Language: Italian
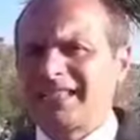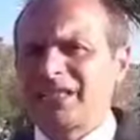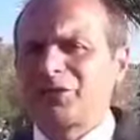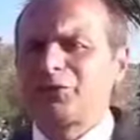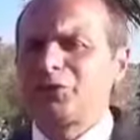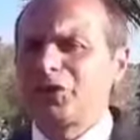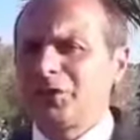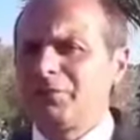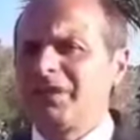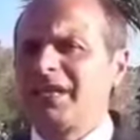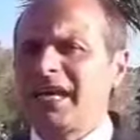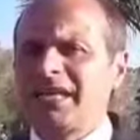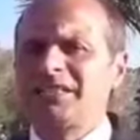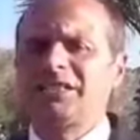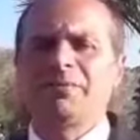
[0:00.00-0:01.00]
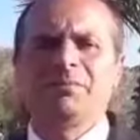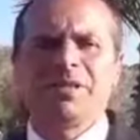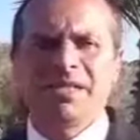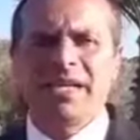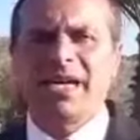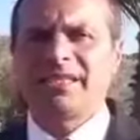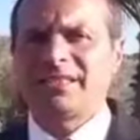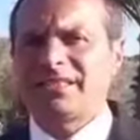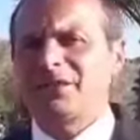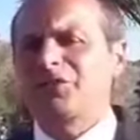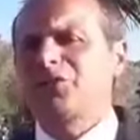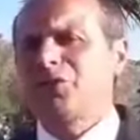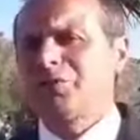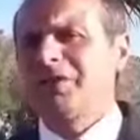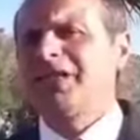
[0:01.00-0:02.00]
dato a tutti i migranti, immigrati che
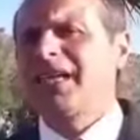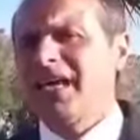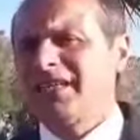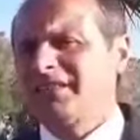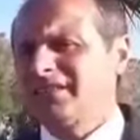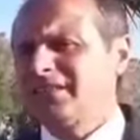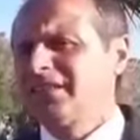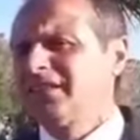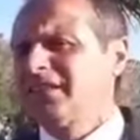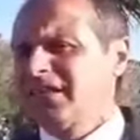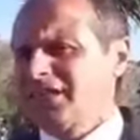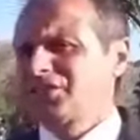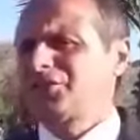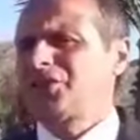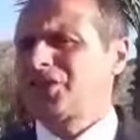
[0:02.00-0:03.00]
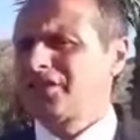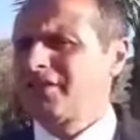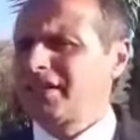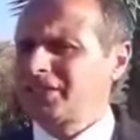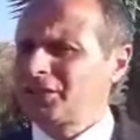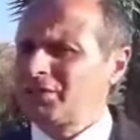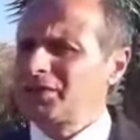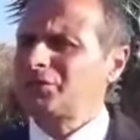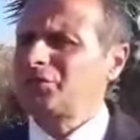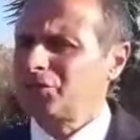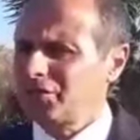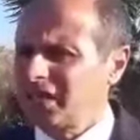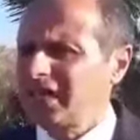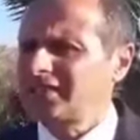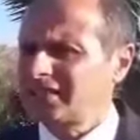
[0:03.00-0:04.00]
sono emigrati e sono arrivati qua e
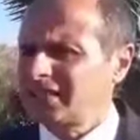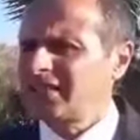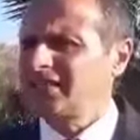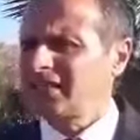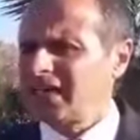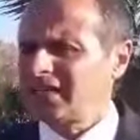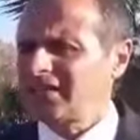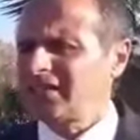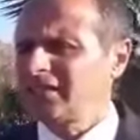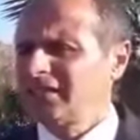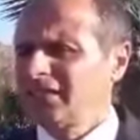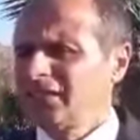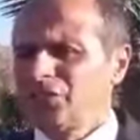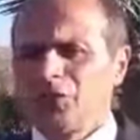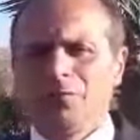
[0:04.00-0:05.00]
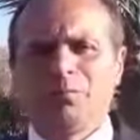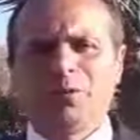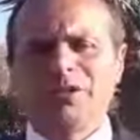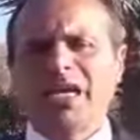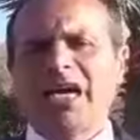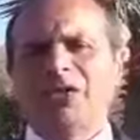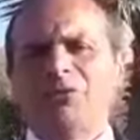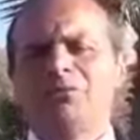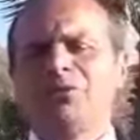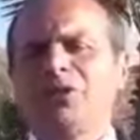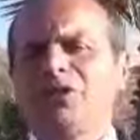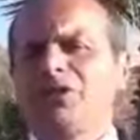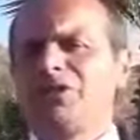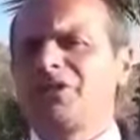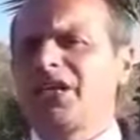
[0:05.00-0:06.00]
sono grati dell'Italia. Non puoi dare
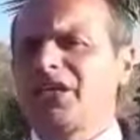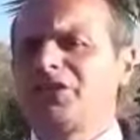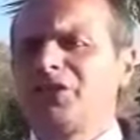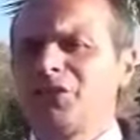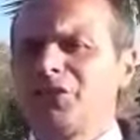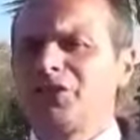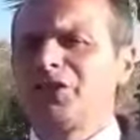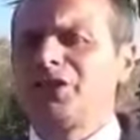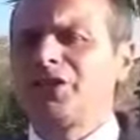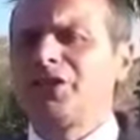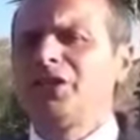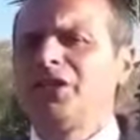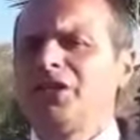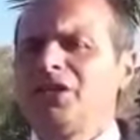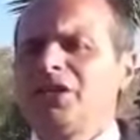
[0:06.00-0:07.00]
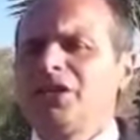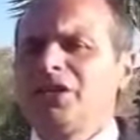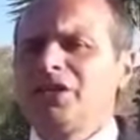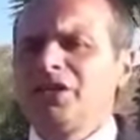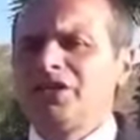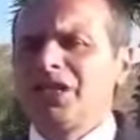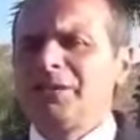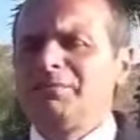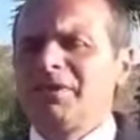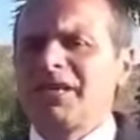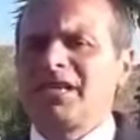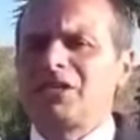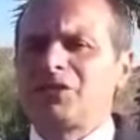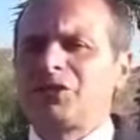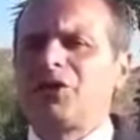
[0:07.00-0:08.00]
un reddito di, di
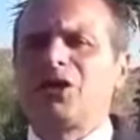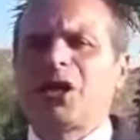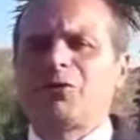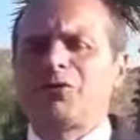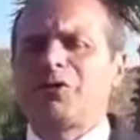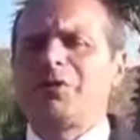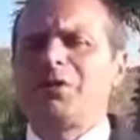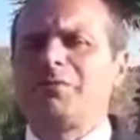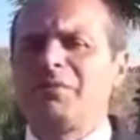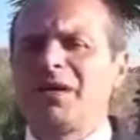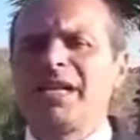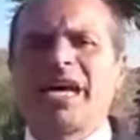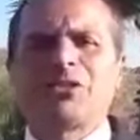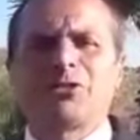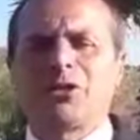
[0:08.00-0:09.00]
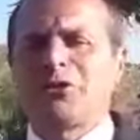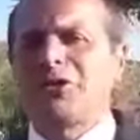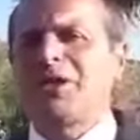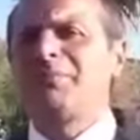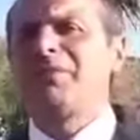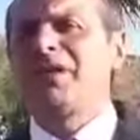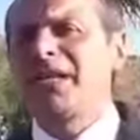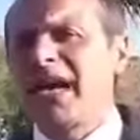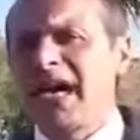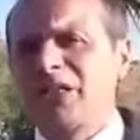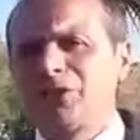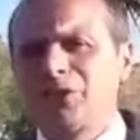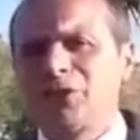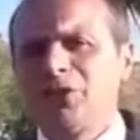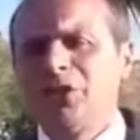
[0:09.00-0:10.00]
immigrazione a un immigrato che non è
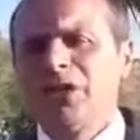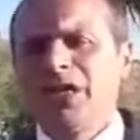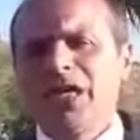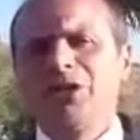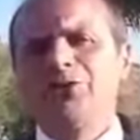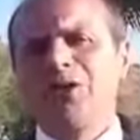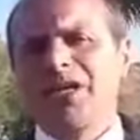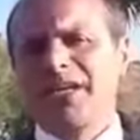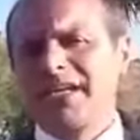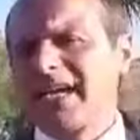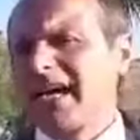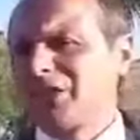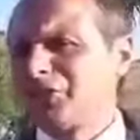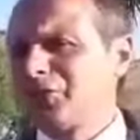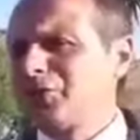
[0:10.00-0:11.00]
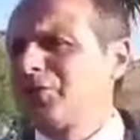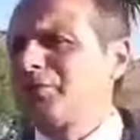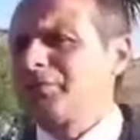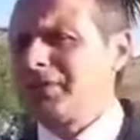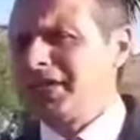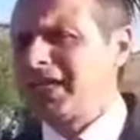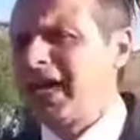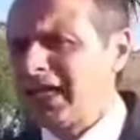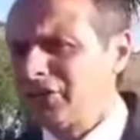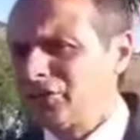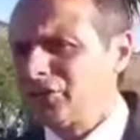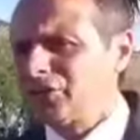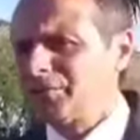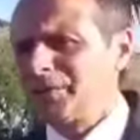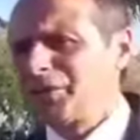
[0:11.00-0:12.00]
immigrato e non è grato
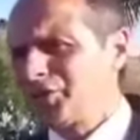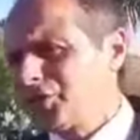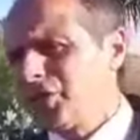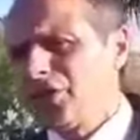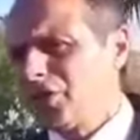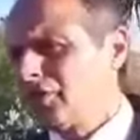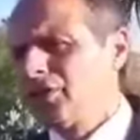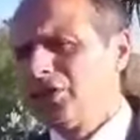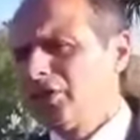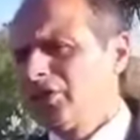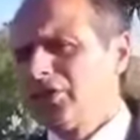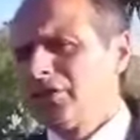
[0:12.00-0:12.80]
migrando, perciò